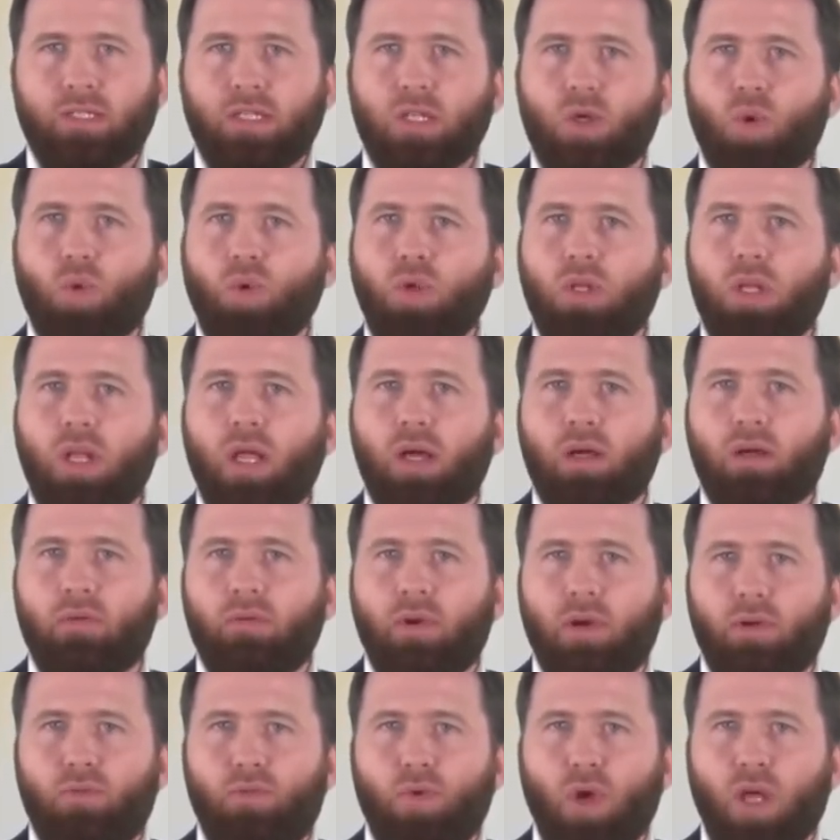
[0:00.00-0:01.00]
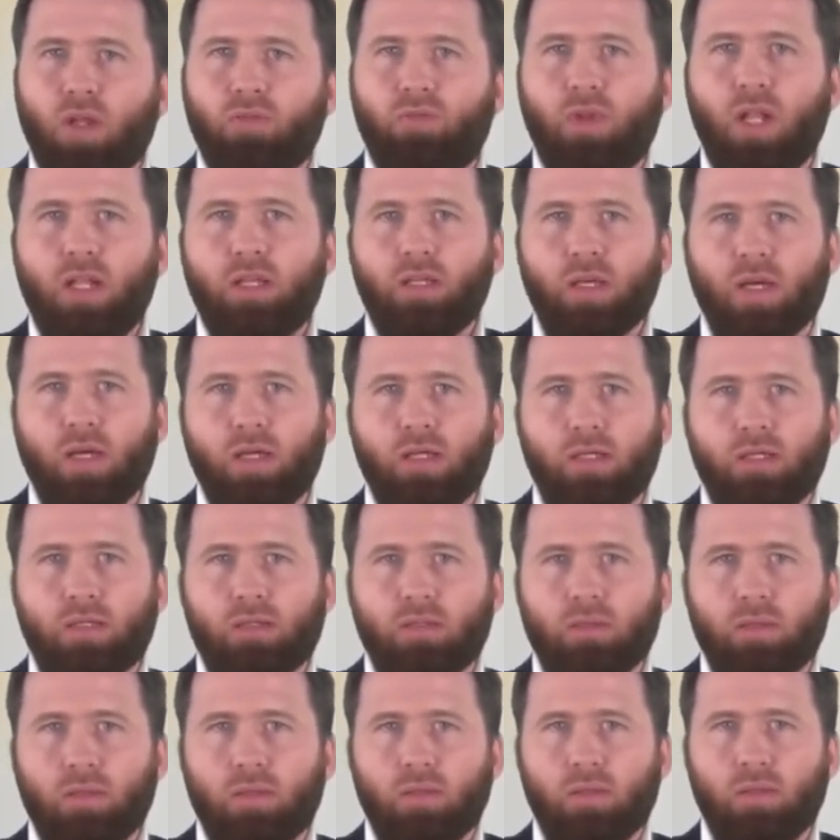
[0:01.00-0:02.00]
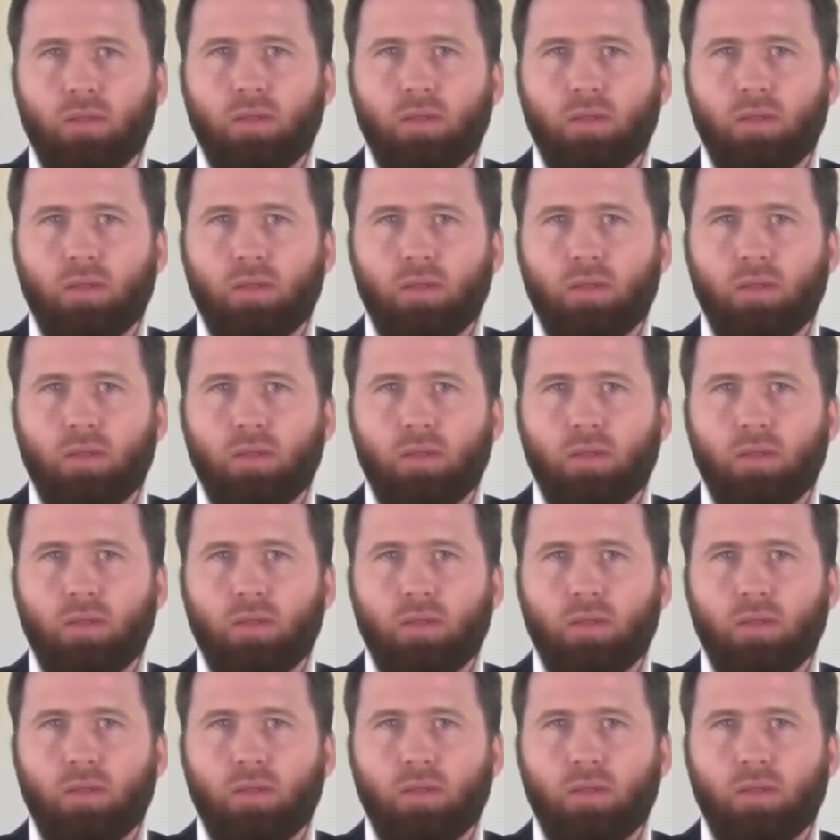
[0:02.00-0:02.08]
das die Grundlage war für ein Weltreich,